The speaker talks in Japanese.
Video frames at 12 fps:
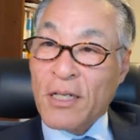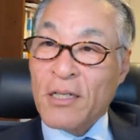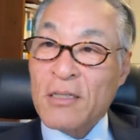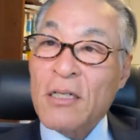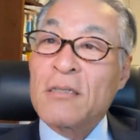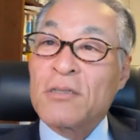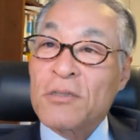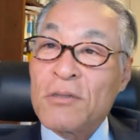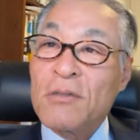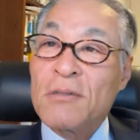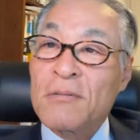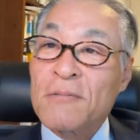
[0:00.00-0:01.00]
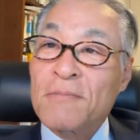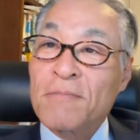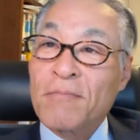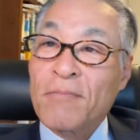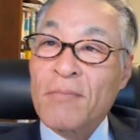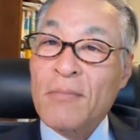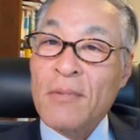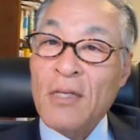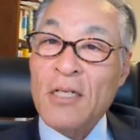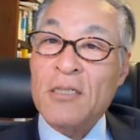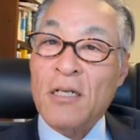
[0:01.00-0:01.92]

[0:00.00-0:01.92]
らい減ったんでしょうん、確か。